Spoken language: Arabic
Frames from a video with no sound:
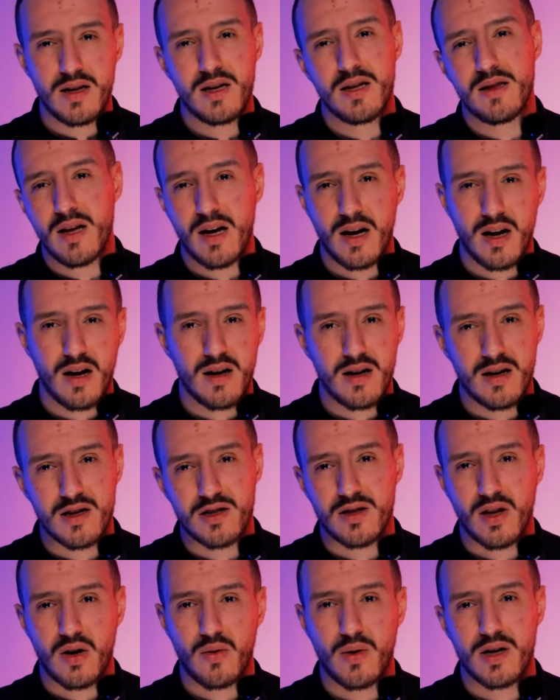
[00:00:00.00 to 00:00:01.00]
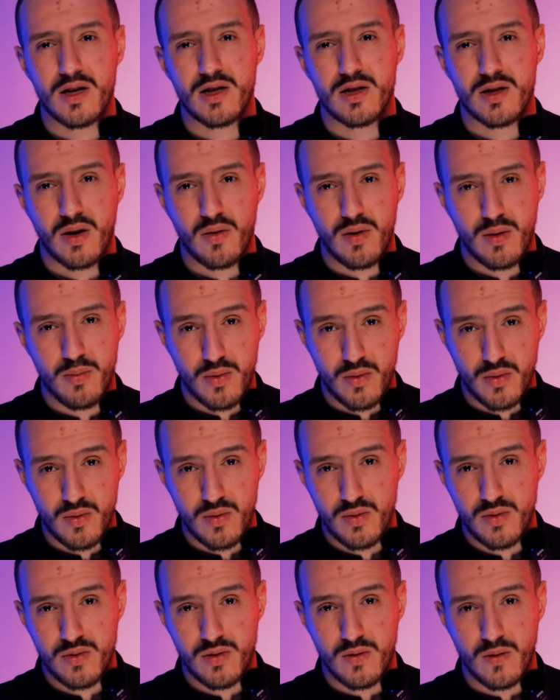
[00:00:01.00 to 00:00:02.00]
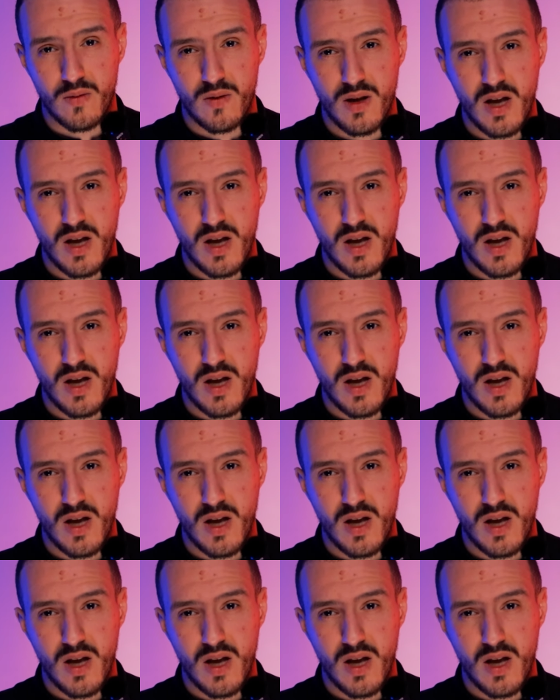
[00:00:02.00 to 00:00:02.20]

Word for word: اللي دارها اش 3 اش 3 برودكسيون